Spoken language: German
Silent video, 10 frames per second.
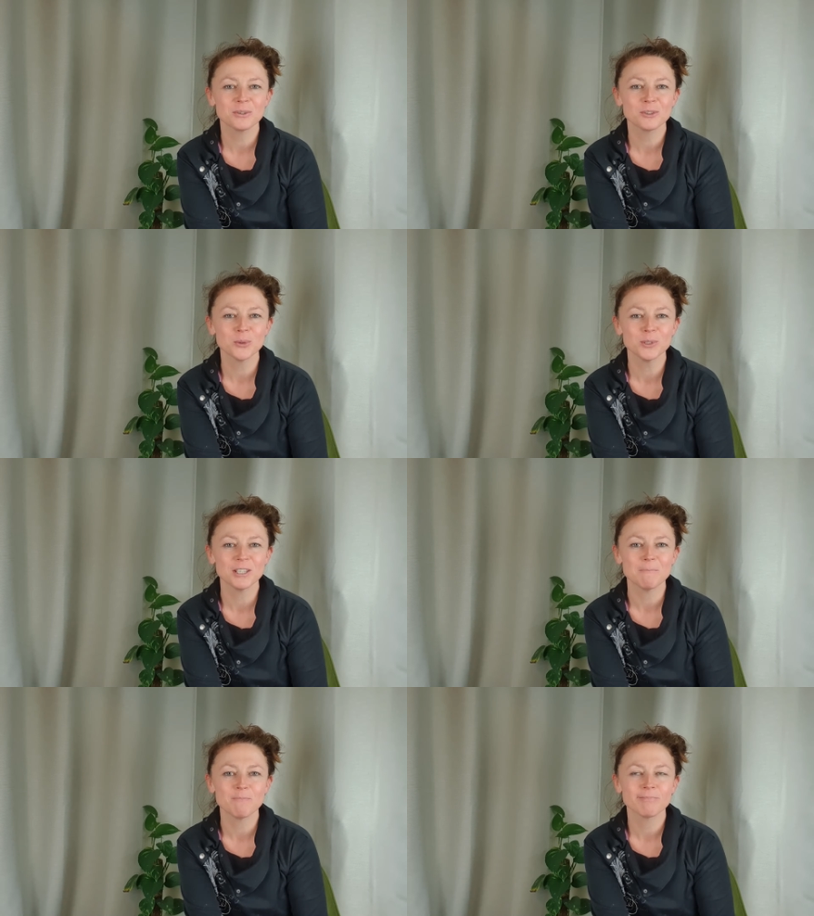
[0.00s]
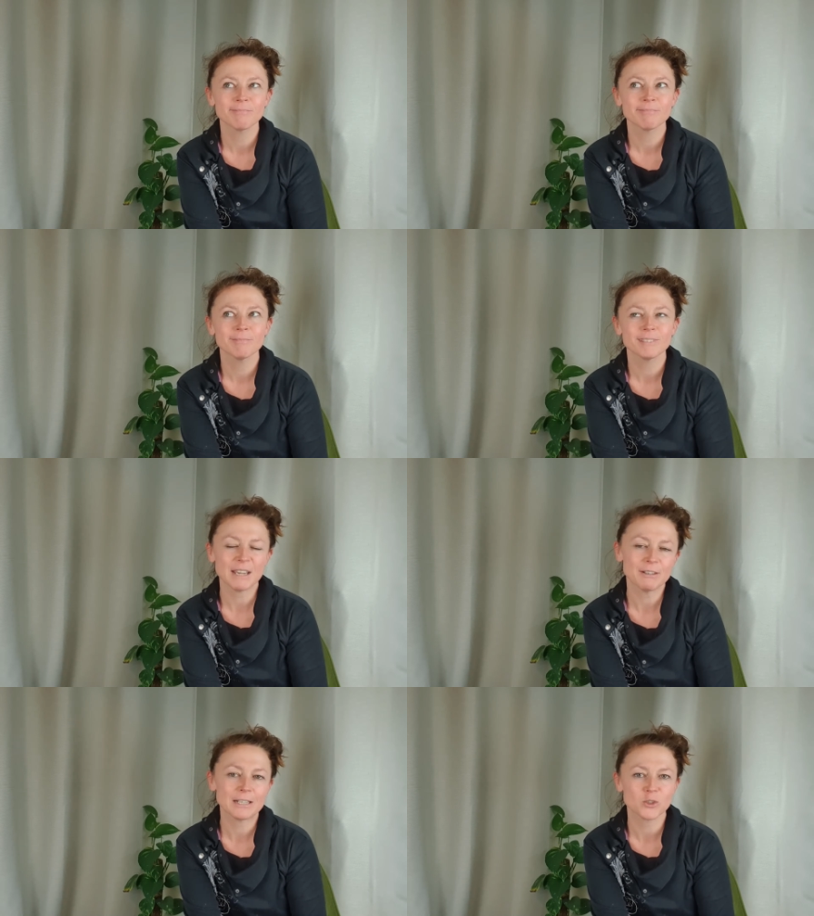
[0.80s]
Stunde.
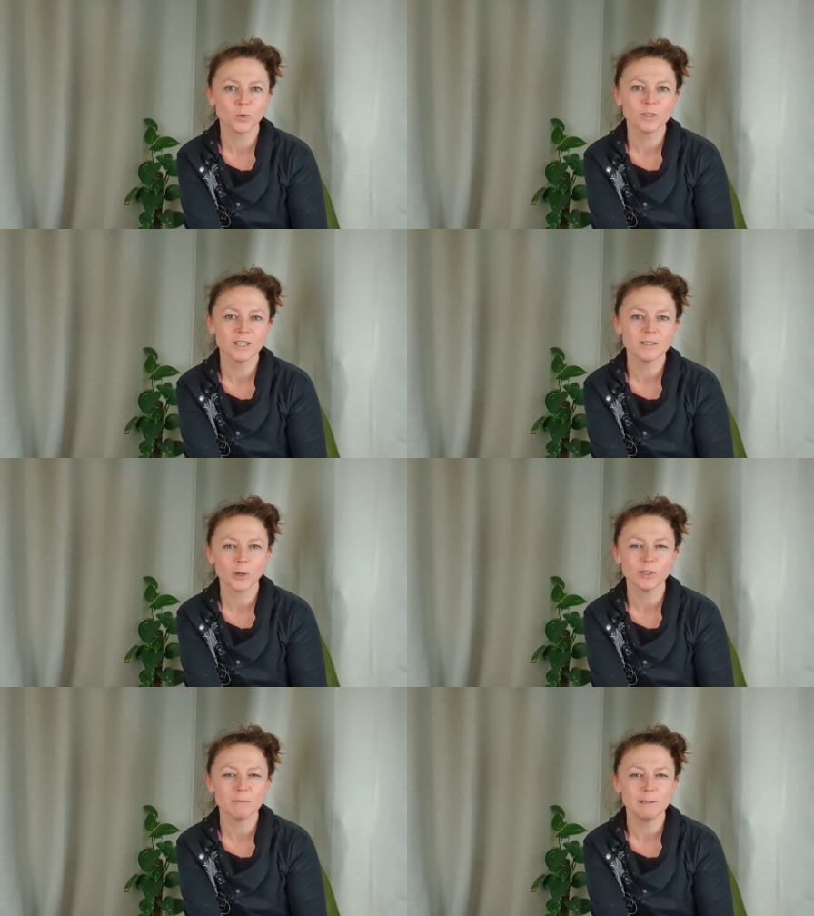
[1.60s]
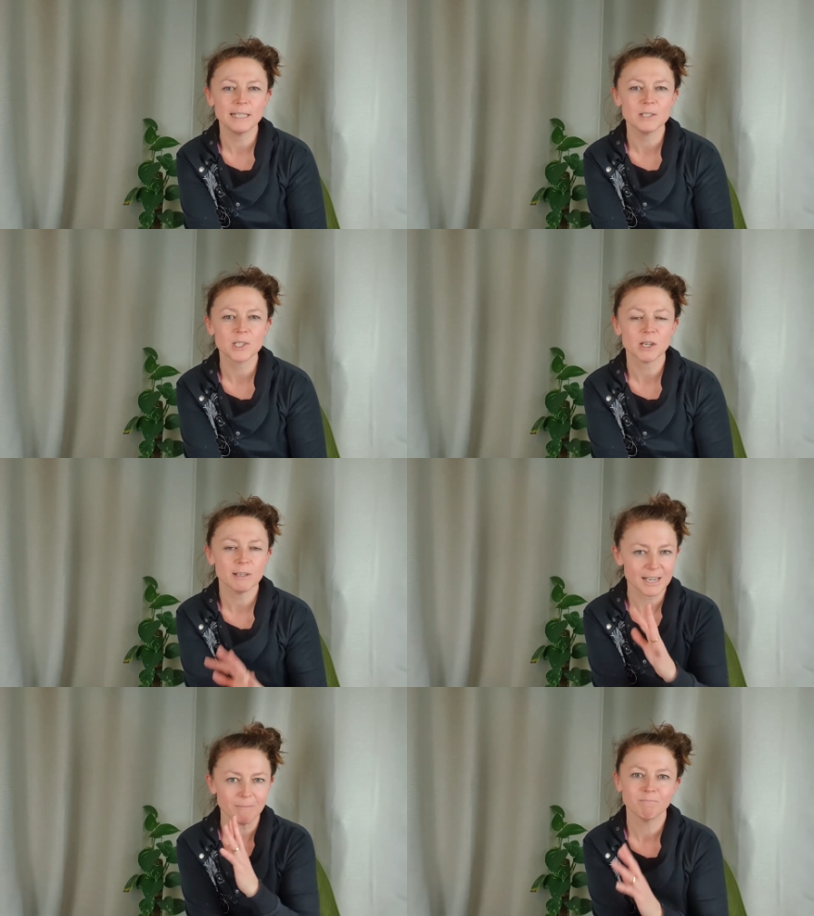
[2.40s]
Dreiviertelstunde dauert die Playlist.
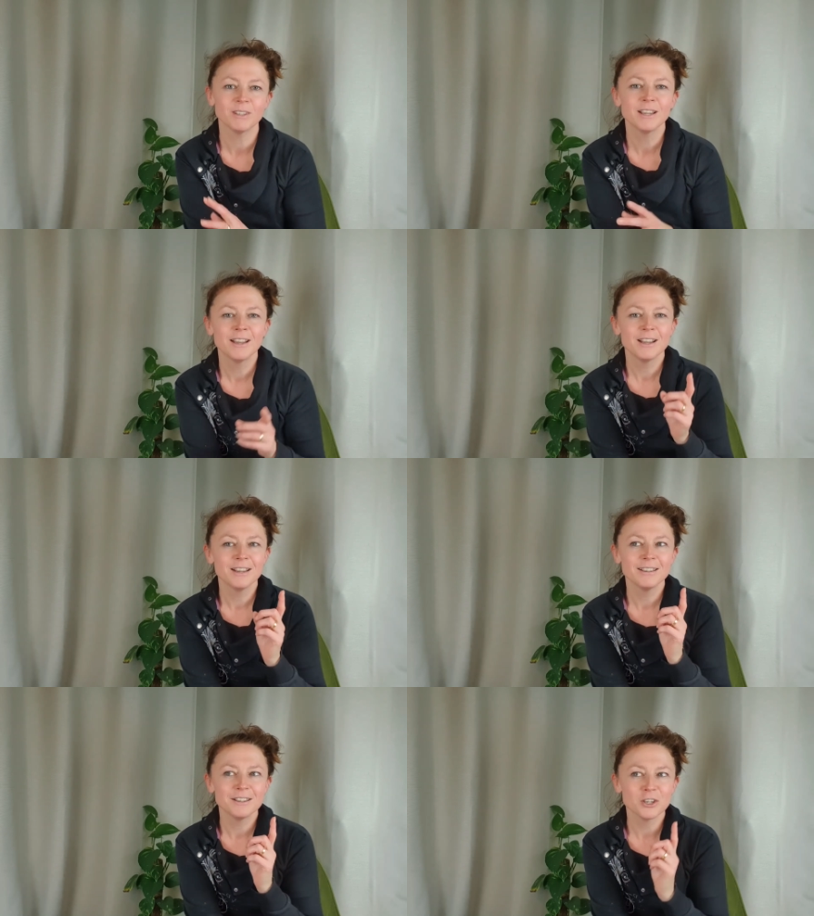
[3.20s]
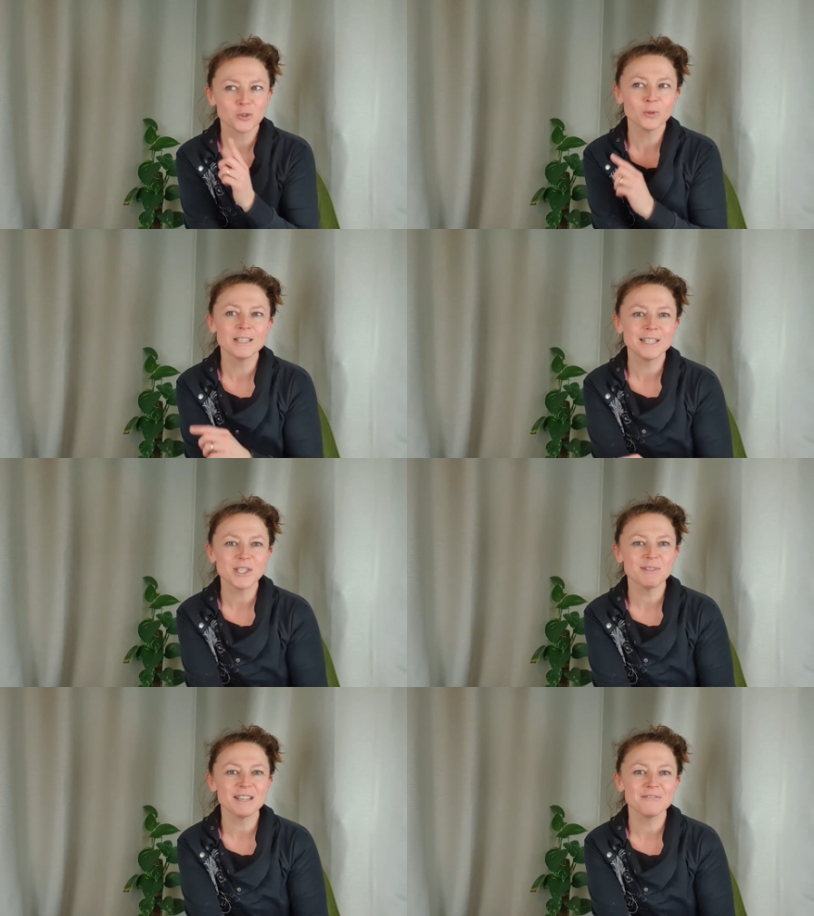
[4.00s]
Aber ja, eine Stunde
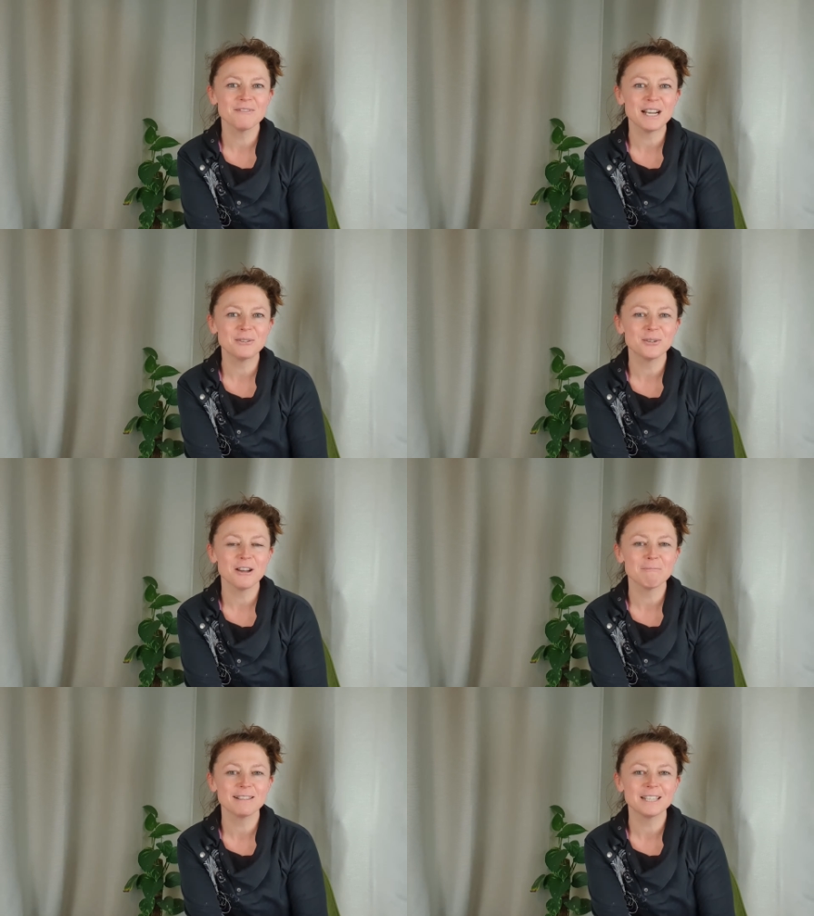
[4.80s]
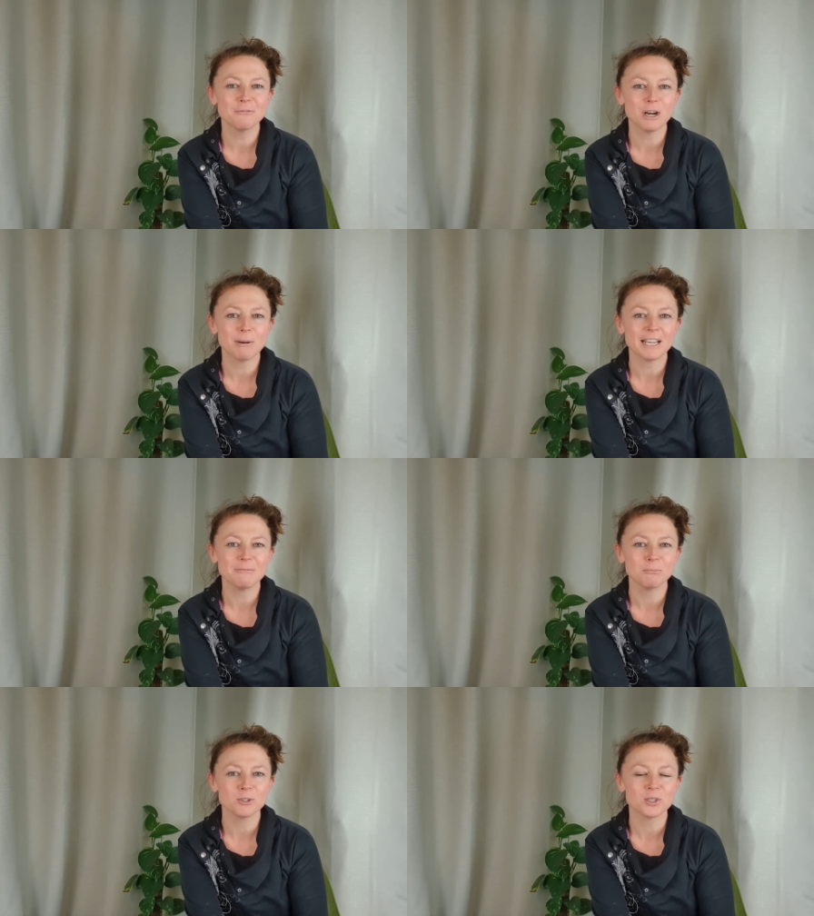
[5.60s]
deswegen, weil du ein bisschen dich
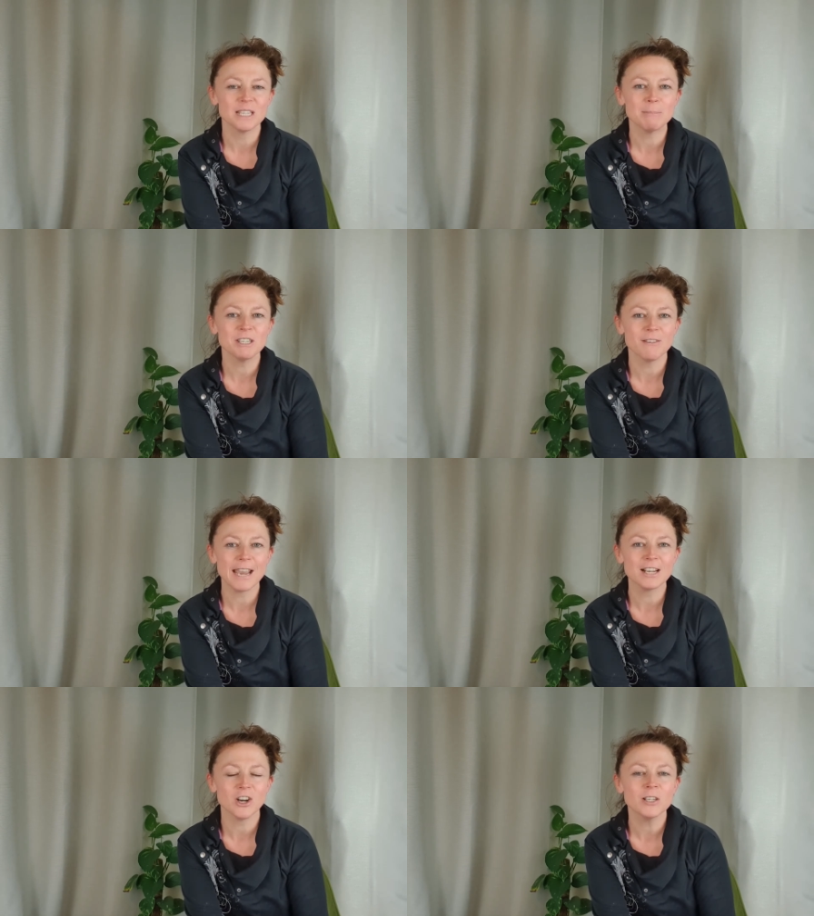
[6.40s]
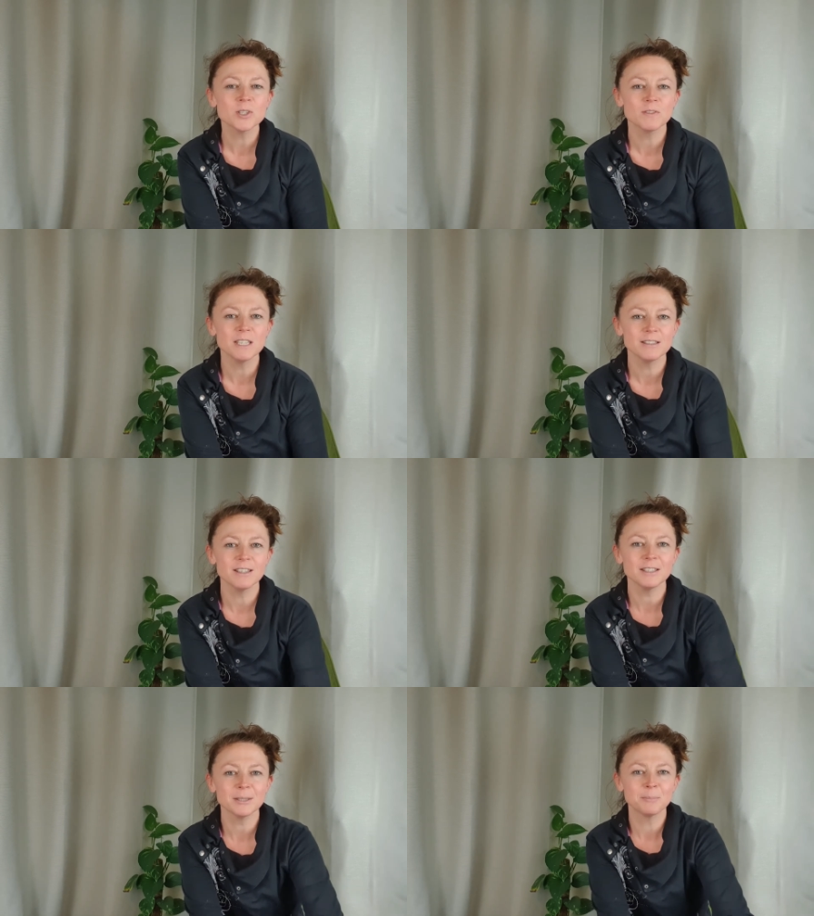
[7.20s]
vorbereiten musst. Nämlich weil, ganz
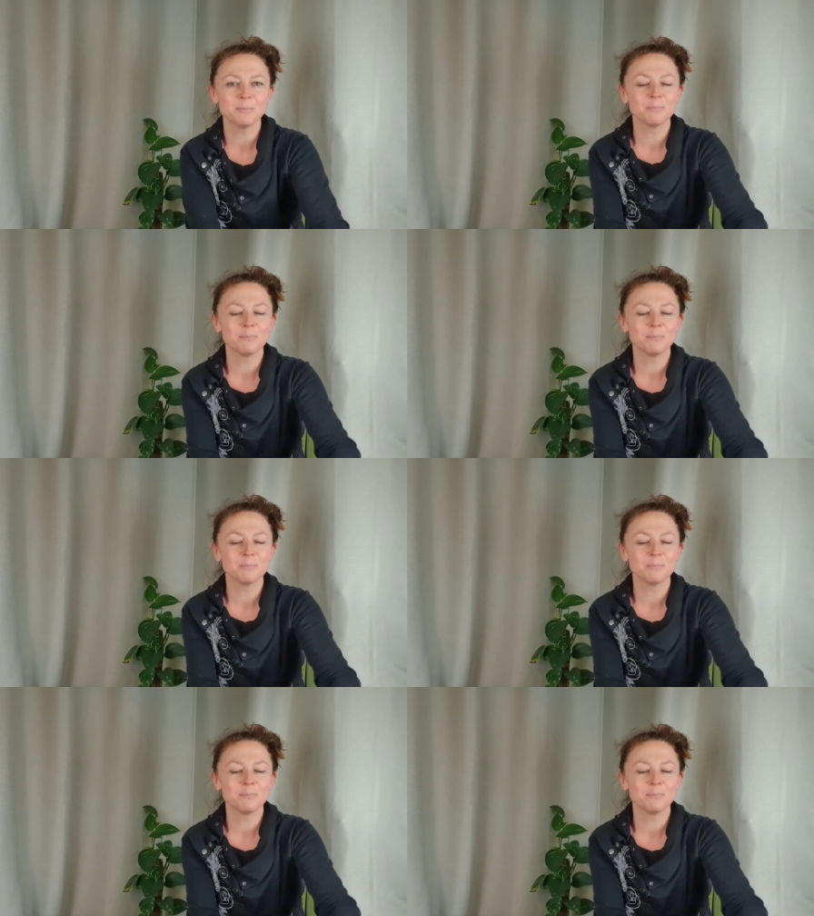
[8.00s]
wichtig,